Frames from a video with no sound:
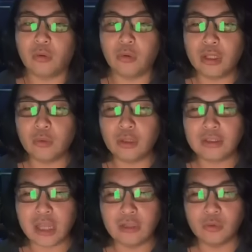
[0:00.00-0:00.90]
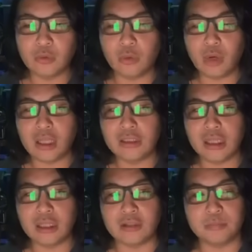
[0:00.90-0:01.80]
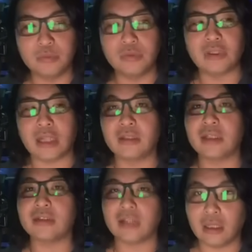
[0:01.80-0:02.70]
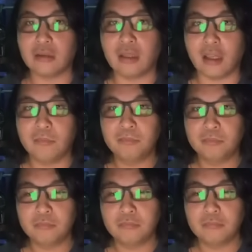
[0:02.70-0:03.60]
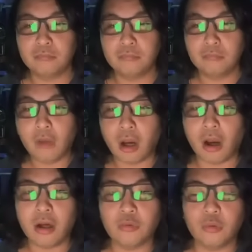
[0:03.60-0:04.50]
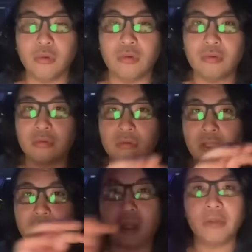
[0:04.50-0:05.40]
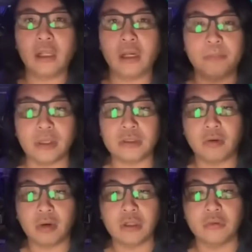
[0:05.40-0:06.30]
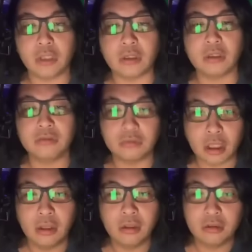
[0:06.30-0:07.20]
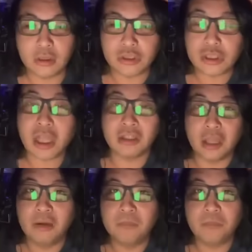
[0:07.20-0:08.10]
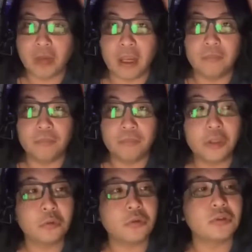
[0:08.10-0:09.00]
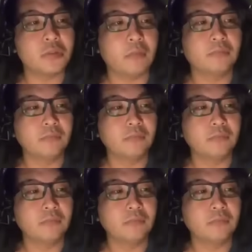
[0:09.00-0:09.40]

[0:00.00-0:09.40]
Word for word: これこれさんの動画に出てるプーさんですかって。まあ、あのー、ヘッダー見りゃ一発でわかるようになってるんで、ね、したんで。はい。っていうことですね。